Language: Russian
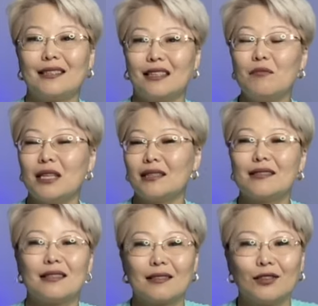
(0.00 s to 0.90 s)
три
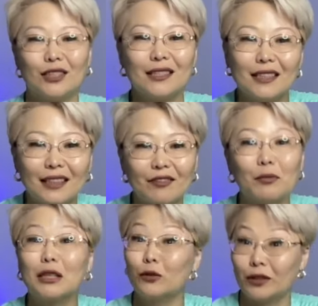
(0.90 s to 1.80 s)
месяца исключительно в
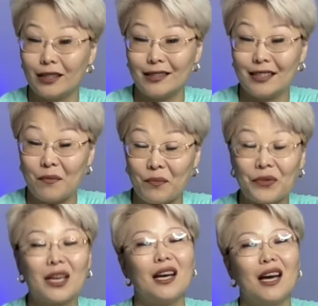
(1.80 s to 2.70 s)
Макдональдсе.
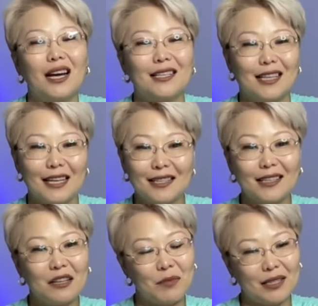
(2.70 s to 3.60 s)
За эти
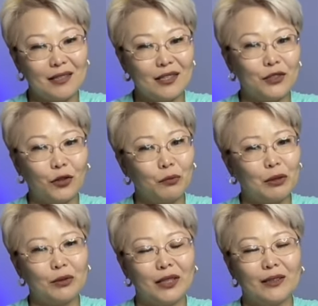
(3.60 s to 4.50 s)
три месяца Джон
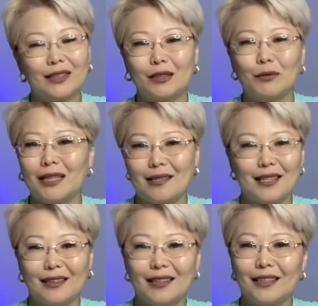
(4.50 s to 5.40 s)
похудел на 17
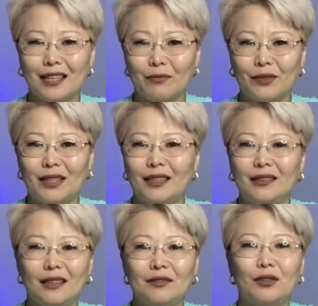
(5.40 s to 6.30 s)
килограмм, и
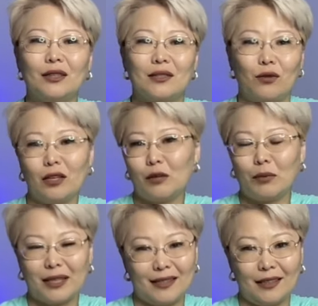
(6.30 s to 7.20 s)
это его настолько
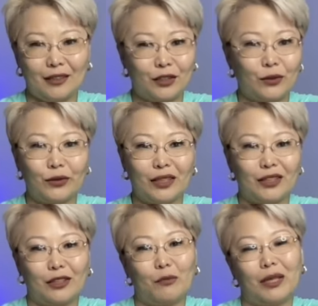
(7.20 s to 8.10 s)
поразило, что он
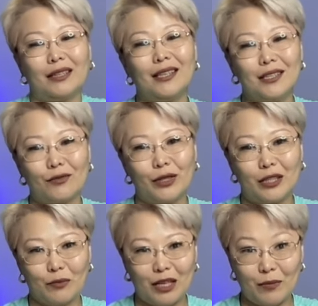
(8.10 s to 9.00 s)
решил продлить свой
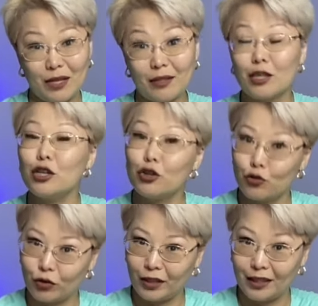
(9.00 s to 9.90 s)
эксперимент еще
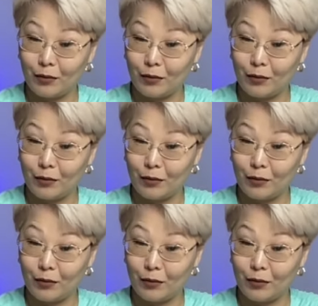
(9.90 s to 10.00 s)
на три